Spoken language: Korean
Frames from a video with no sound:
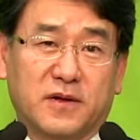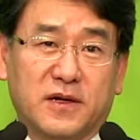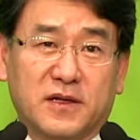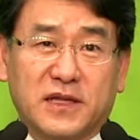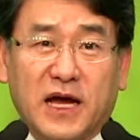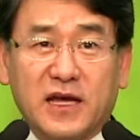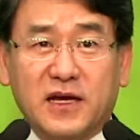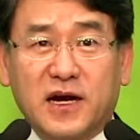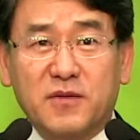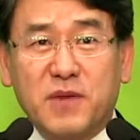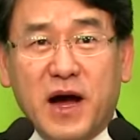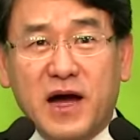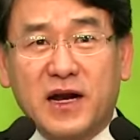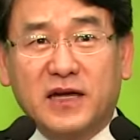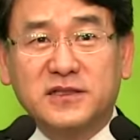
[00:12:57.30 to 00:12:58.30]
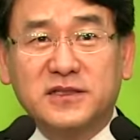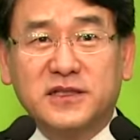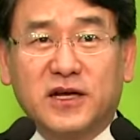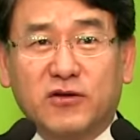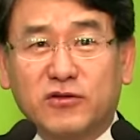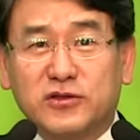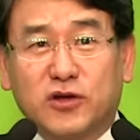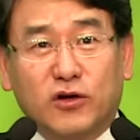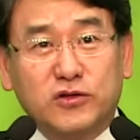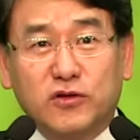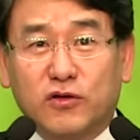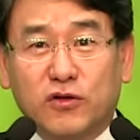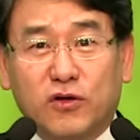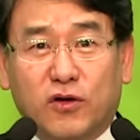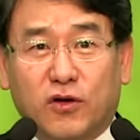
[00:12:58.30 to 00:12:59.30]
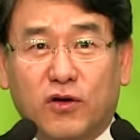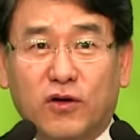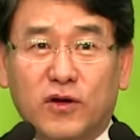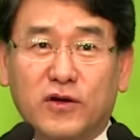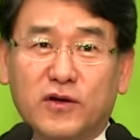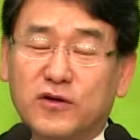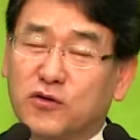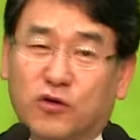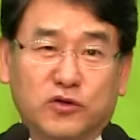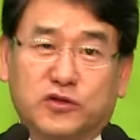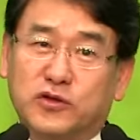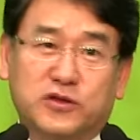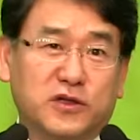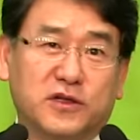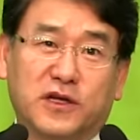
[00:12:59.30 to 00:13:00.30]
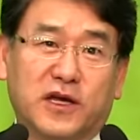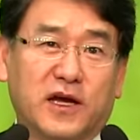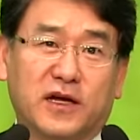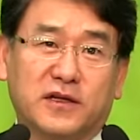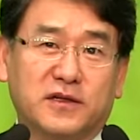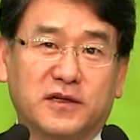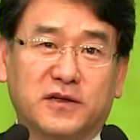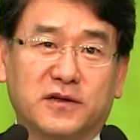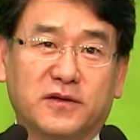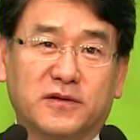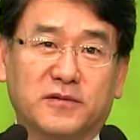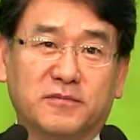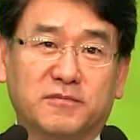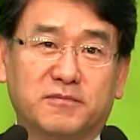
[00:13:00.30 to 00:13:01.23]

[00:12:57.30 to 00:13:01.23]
나이가 많아진다고 저절로 고쳐지는 게 아니에요.